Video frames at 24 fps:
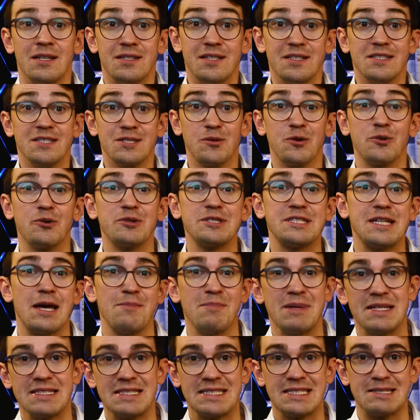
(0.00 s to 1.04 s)
Die Soyuz
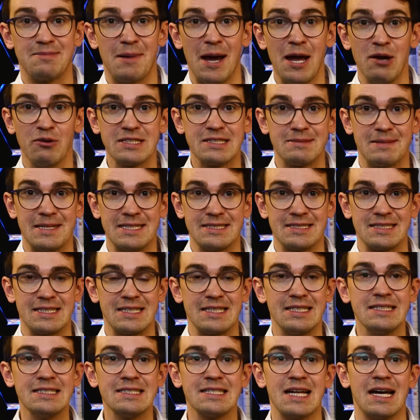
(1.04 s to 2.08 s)
MS-22
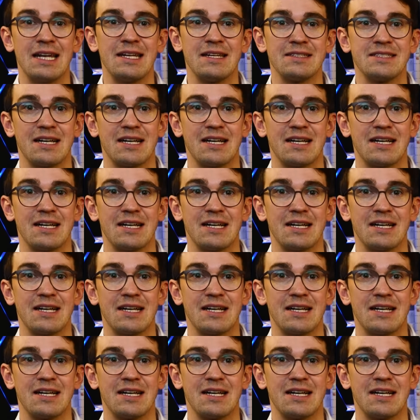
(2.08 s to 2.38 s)
ist an das